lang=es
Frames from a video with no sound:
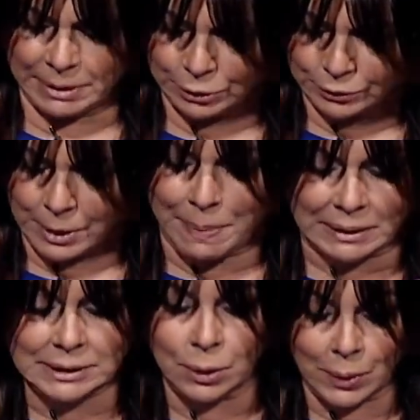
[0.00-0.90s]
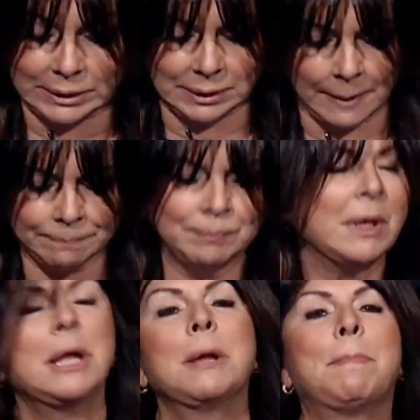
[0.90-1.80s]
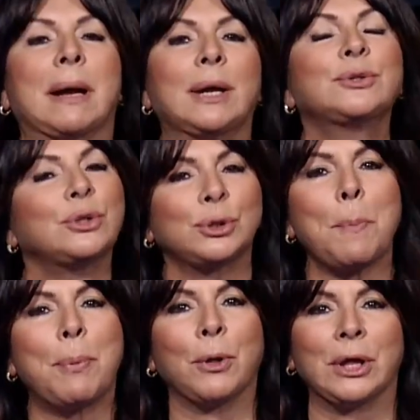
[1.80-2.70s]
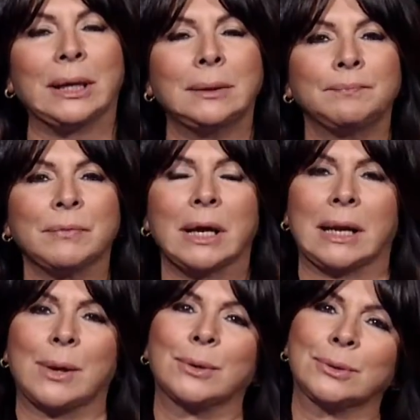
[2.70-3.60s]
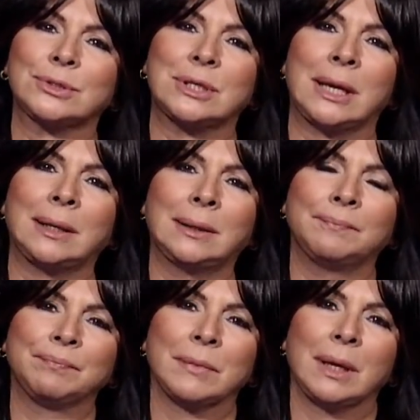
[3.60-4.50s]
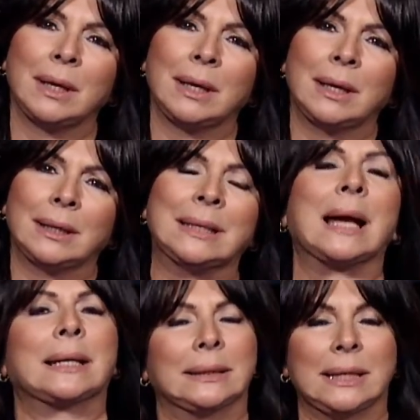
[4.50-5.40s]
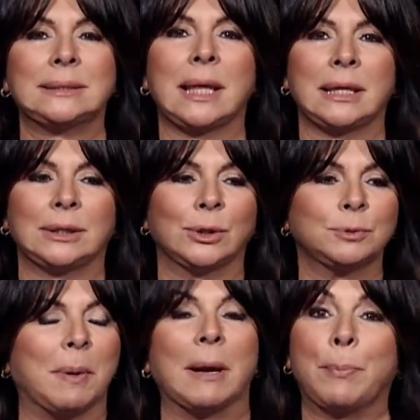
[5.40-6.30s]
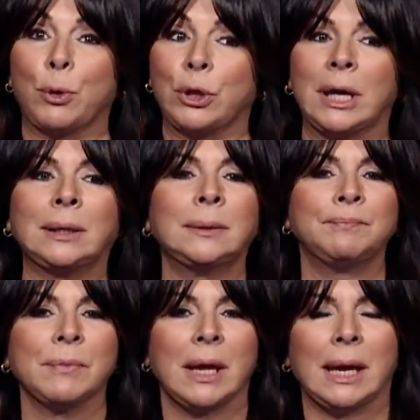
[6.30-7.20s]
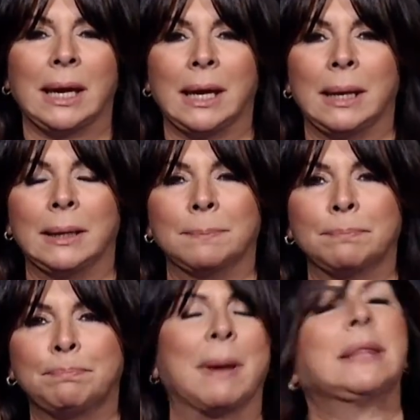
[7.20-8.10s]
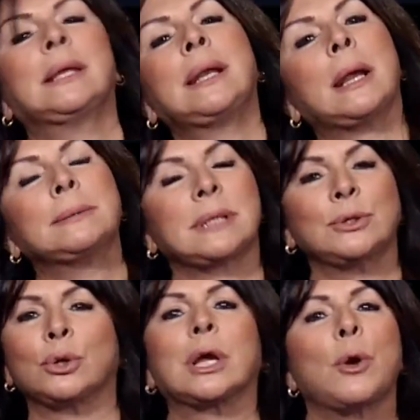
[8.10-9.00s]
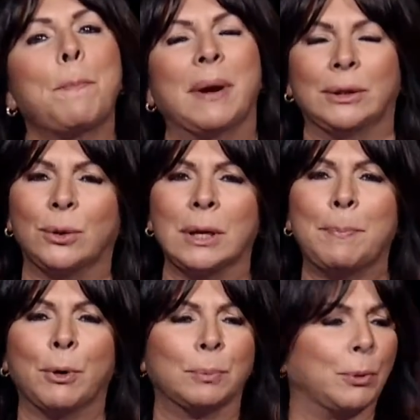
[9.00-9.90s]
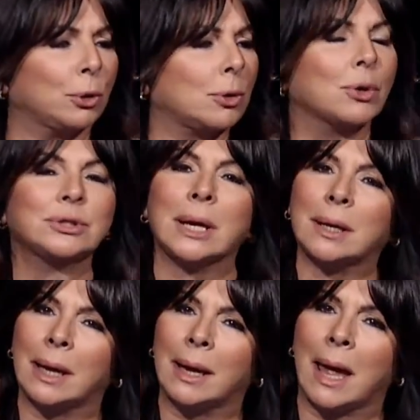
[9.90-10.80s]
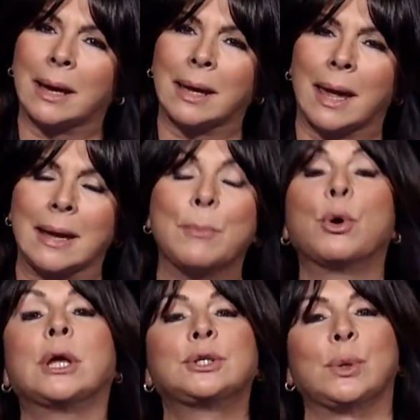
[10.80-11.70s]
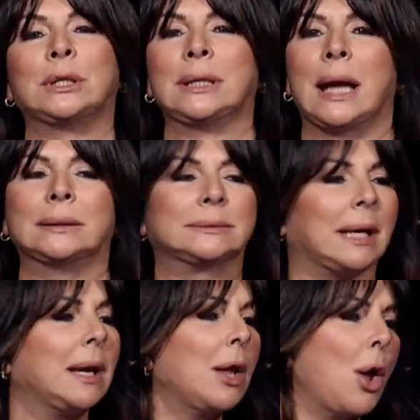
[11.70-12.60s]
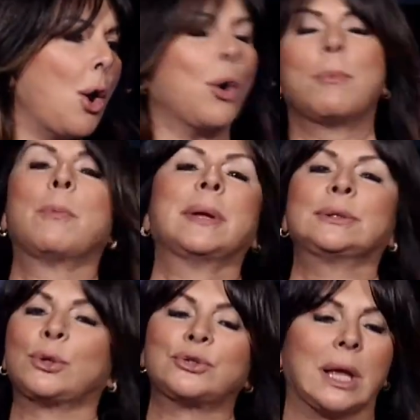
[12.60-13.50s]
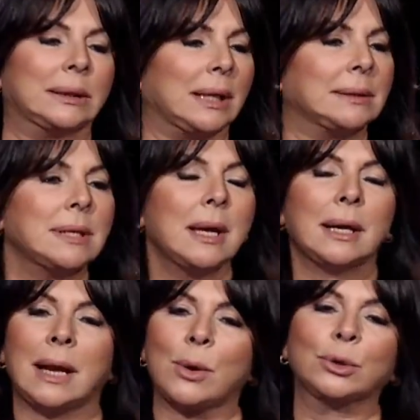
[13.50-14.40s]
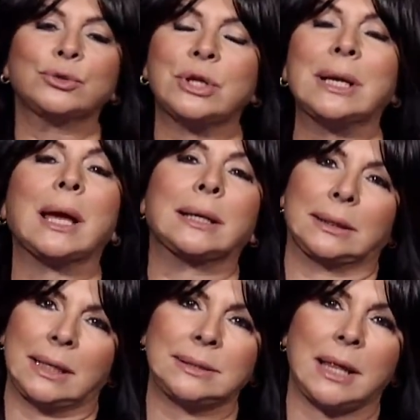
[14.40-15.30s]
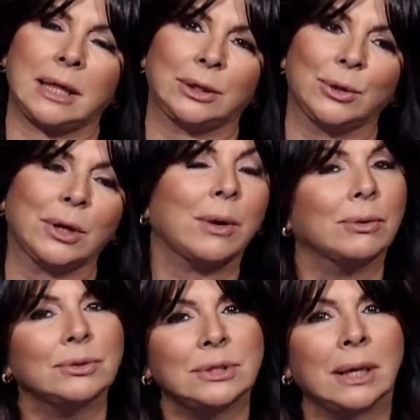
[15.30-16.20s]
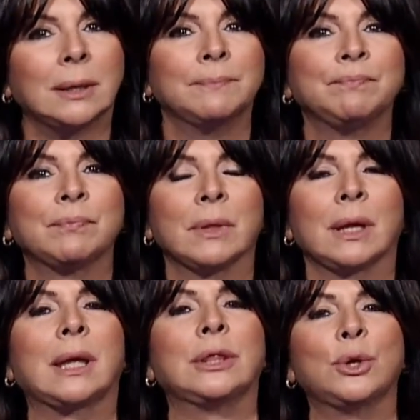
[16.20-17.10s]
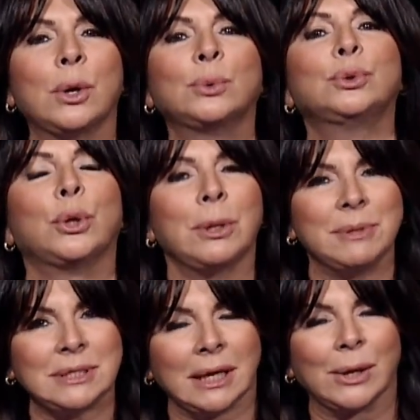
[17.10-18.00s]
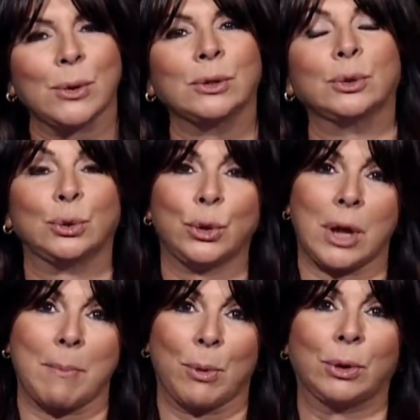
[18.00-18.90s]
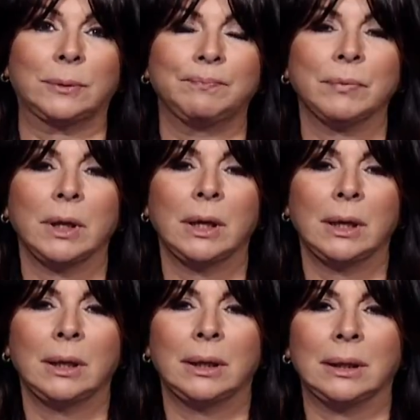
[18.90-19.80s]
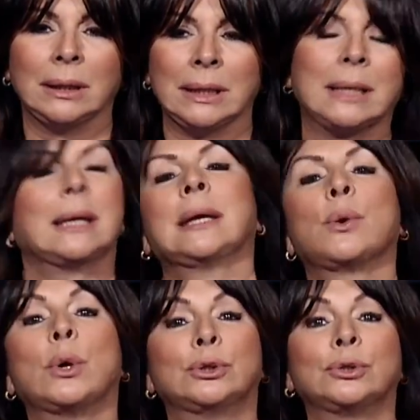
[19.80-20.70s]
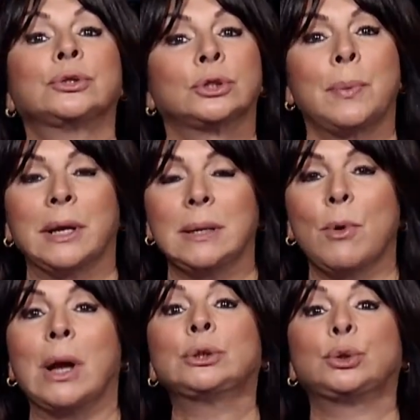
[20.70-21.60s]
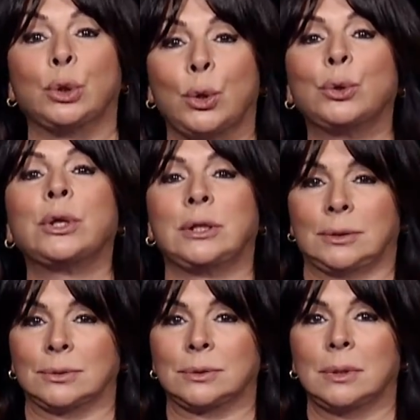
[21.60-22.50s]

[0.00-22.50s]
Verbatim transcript: perdón, de parte nuestra para nosotros poder reconocer la grandeza de Dios, para poder eh, pedirle al Señor que nos perdone por, por cosas que, que, hayamos hecho el día antes o momentos antes, reconocer la grandeza de Dios, reconocer que Dios es un Dios de misericordia, un Dios de amor, y que cuando nosotros venimos al trono de Dios,